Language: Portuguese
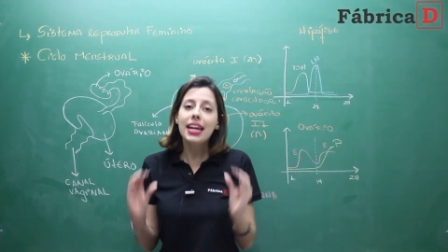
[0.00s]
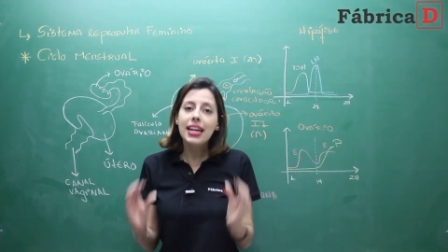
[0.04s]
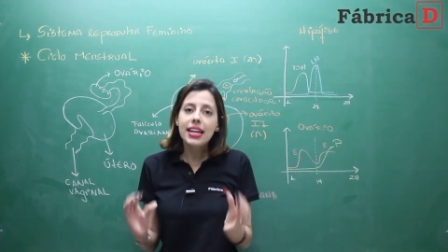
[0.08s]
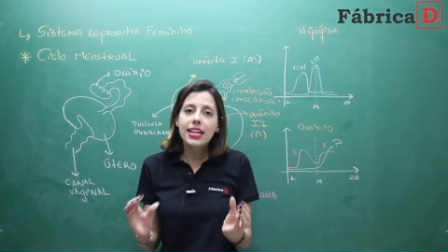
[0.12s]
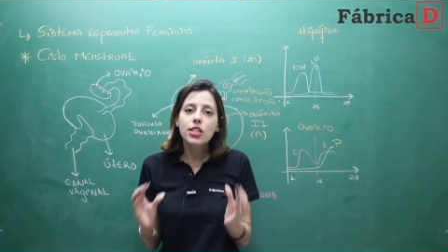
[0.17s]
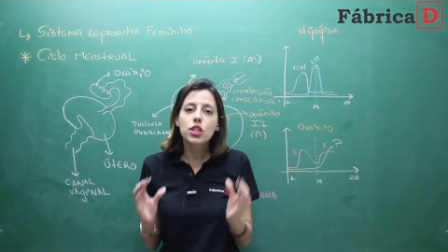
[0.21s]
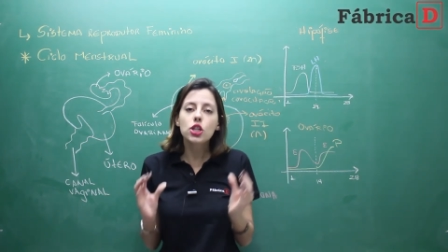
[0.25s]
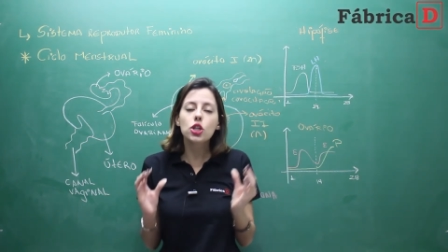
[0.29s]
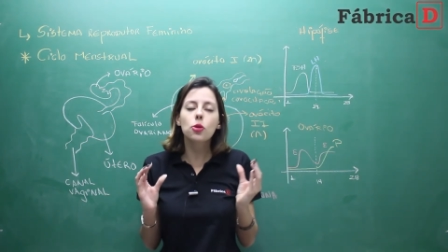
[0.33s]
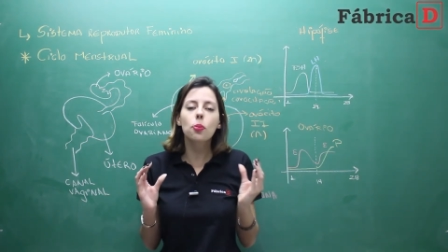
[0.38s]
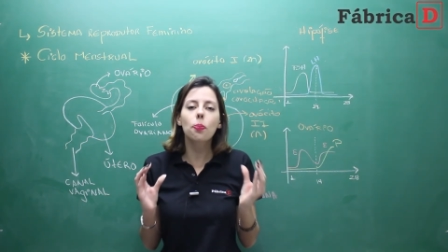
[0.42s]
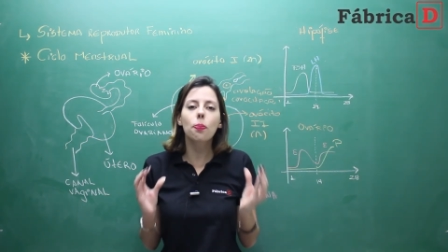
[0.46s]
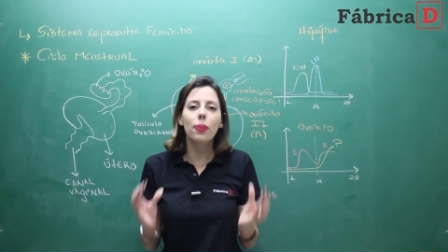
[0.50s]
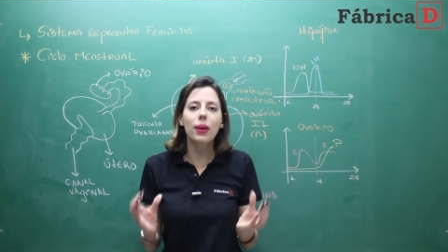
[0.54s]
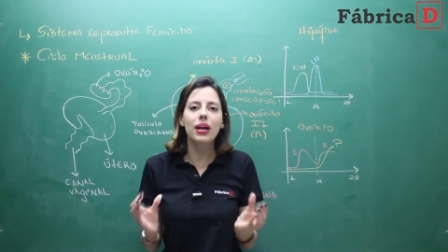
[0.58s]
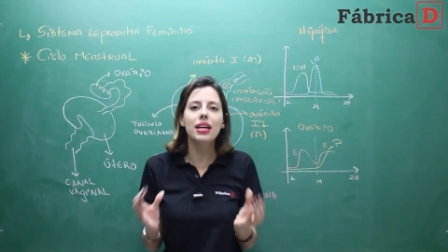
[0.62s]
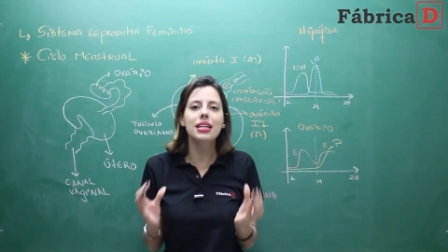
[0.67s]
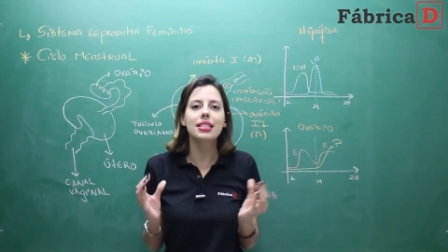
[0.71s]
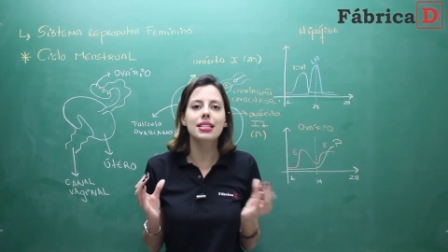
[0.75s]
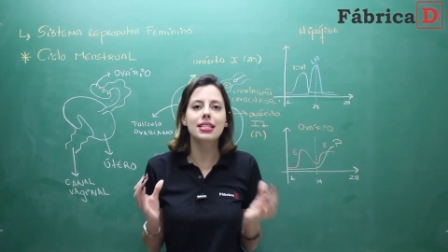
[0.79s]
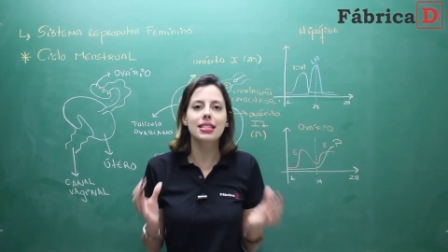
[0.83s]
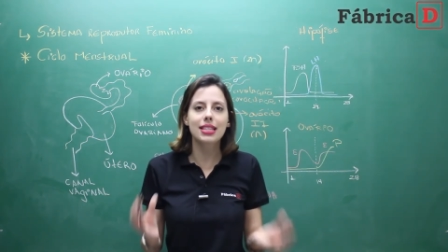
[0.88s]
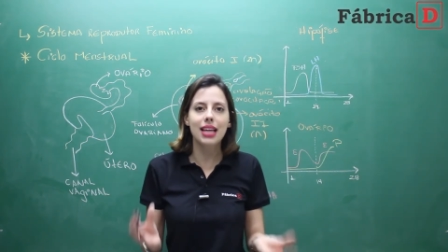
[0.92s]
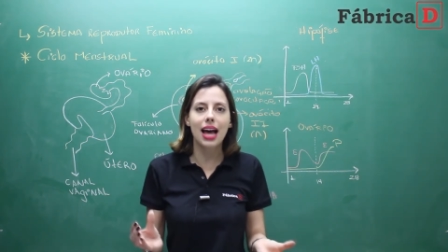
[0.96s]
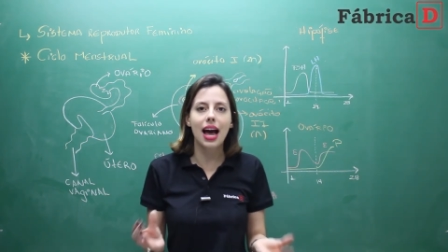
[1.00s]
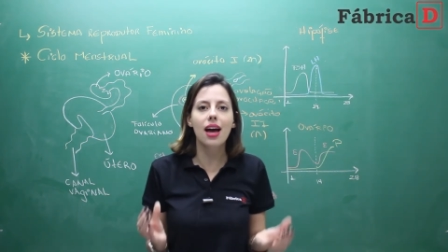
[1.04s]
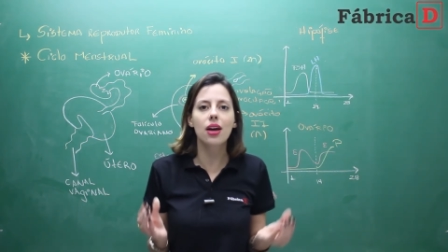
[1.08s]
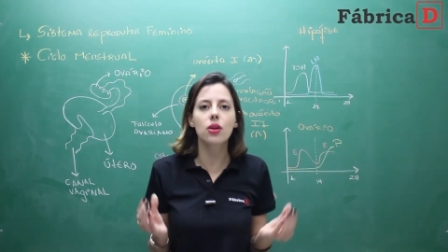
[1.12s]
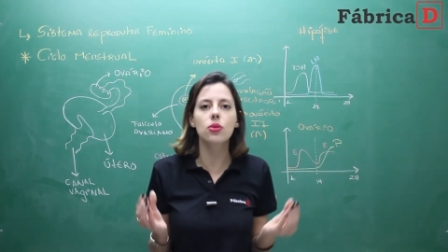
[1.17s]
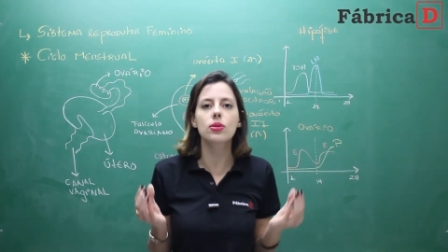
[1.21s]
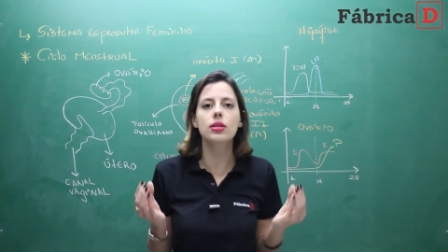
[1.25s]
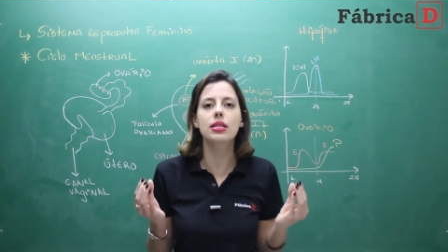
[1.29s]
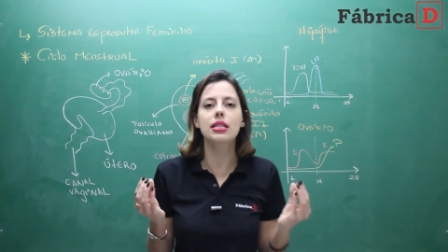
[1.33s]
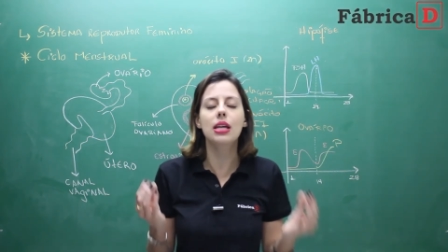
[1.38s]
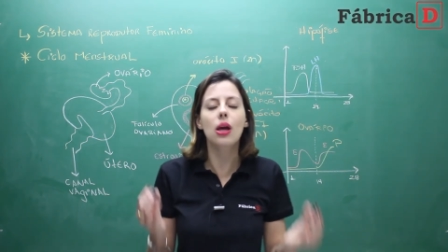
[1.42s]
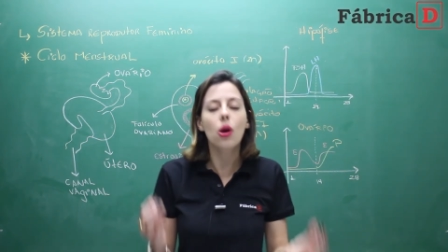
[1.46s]
espessar
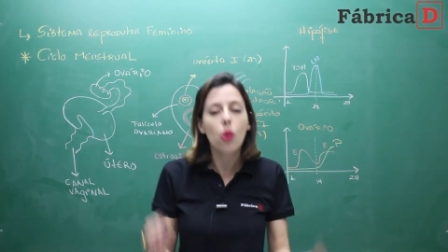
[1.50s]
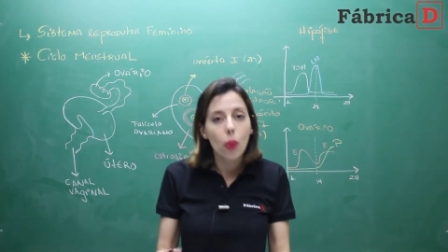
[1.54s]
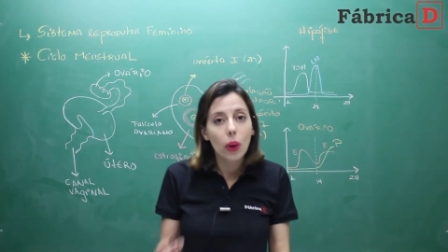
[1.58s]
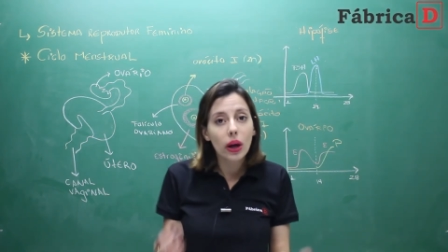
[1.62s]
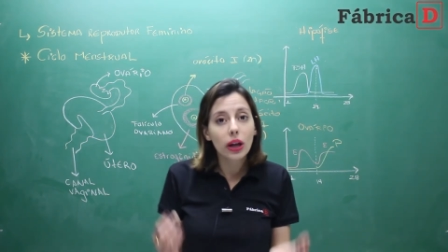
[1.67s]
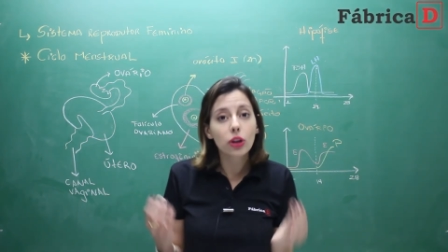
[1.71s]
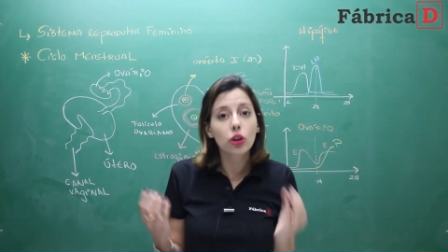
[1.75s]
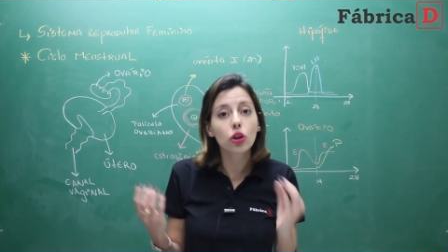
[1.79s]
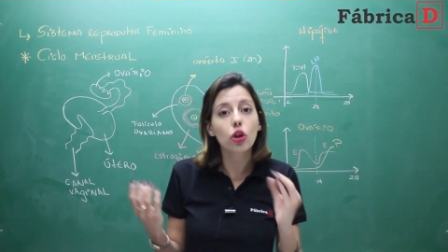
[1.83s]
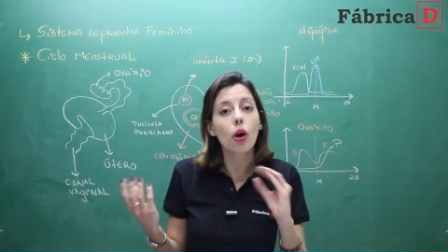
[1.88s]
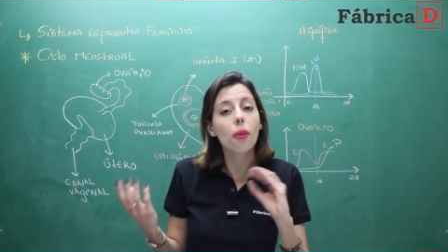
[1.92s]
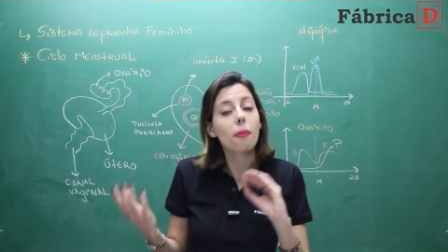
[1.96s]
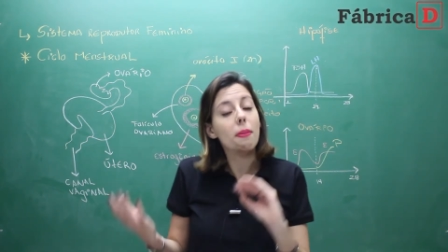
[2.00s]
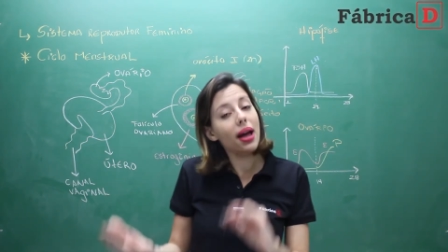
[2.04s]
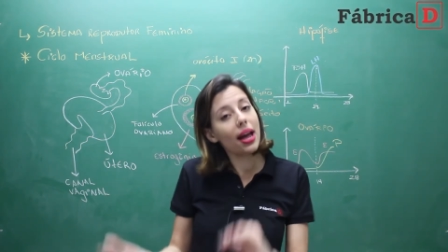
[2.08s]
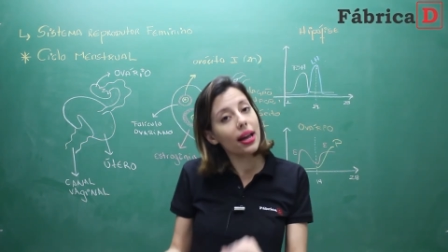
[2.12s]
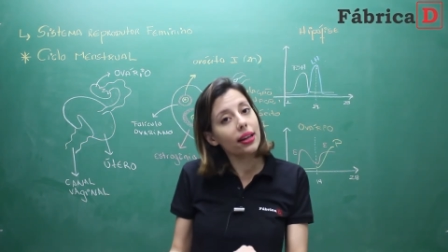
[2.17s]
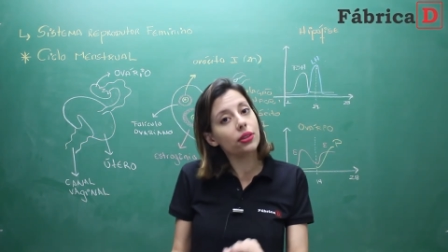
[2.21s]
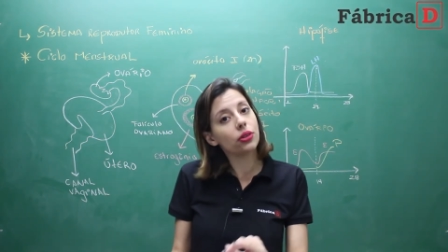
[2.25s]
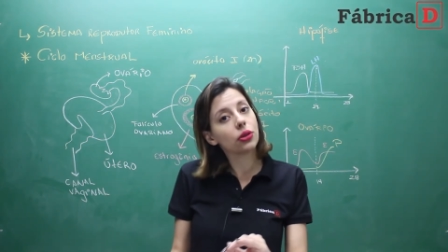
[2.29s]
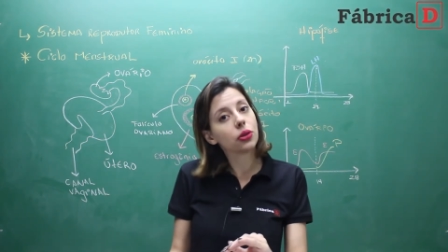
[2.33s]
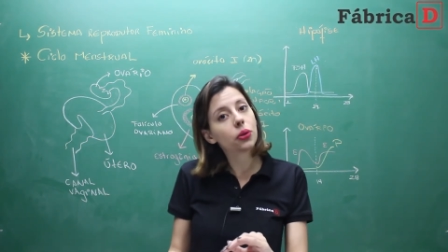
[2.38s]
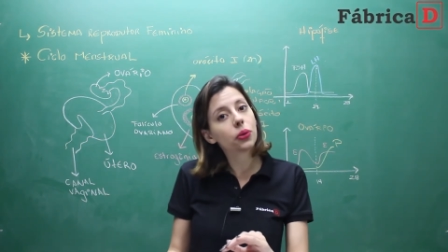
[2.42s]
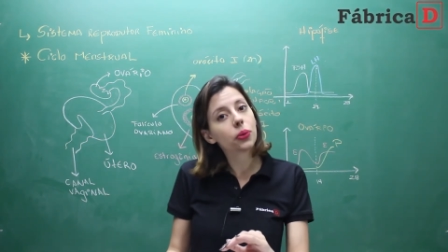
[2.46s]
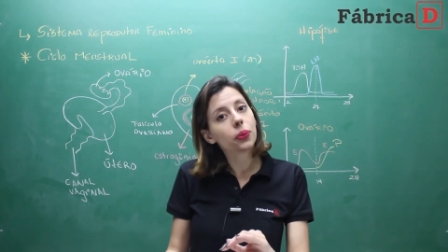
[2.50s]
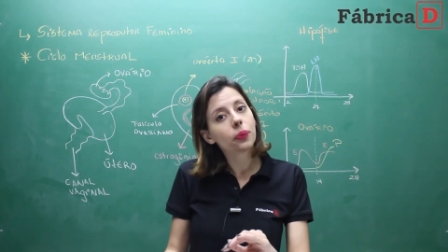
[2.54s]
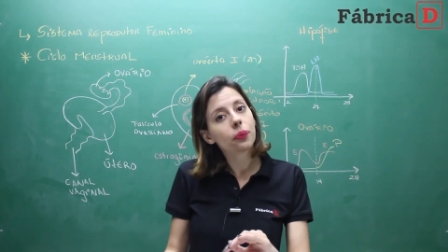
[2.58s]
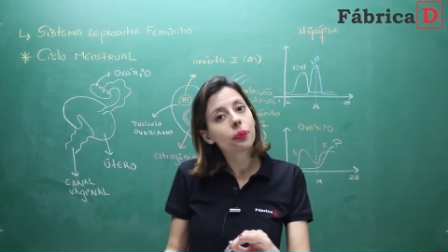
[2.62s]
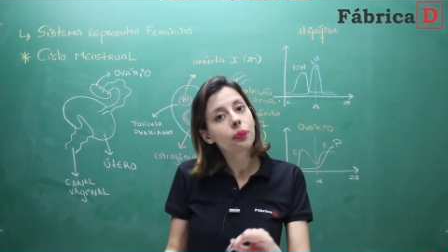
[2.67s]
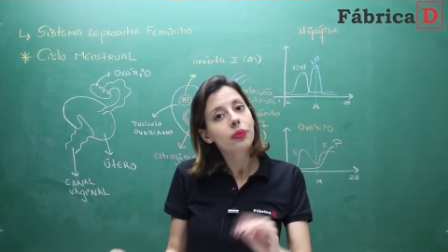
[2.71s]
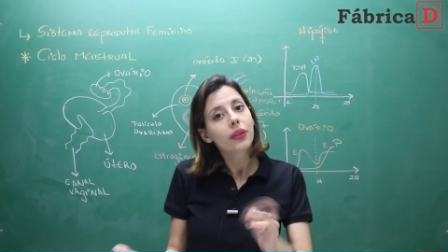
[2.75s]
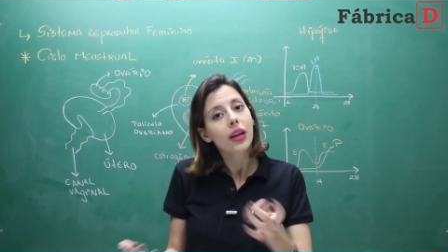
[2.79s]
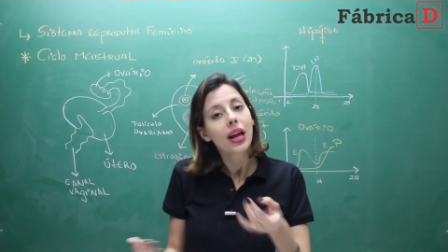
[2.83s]
o seu endométrio,